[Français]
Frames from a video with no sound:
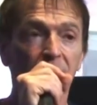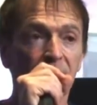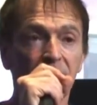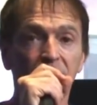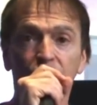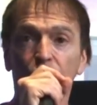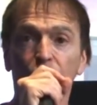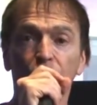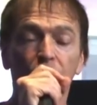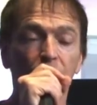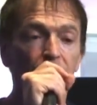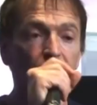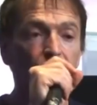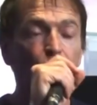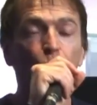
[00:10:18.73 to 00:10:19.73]
qui sont
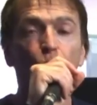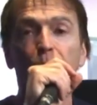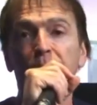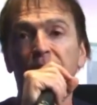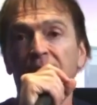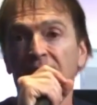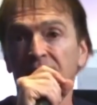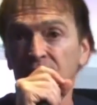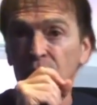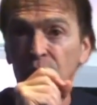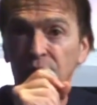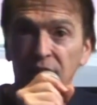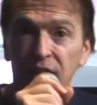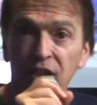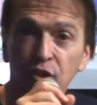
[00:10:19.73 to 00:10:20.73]
euh, européens et
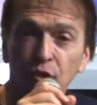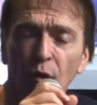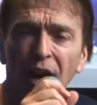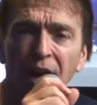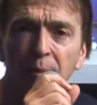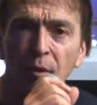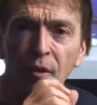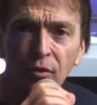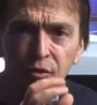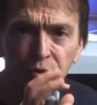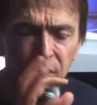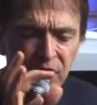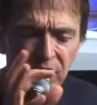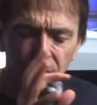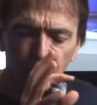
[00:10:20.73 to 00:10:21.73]
autres, qui sont allemands,
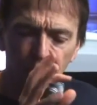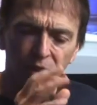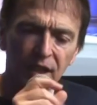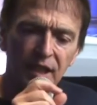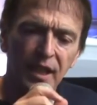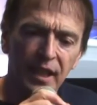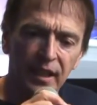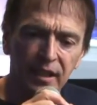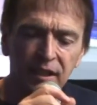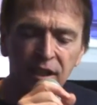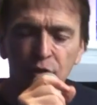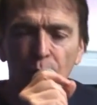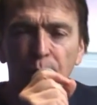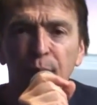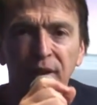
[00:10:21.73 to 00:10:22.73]
suisses et autres, et qui
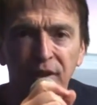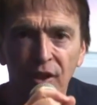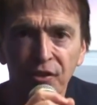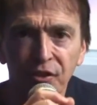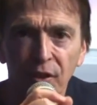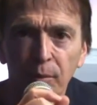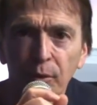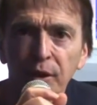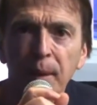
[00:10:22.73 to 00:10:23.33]
disent on peut être ensemble.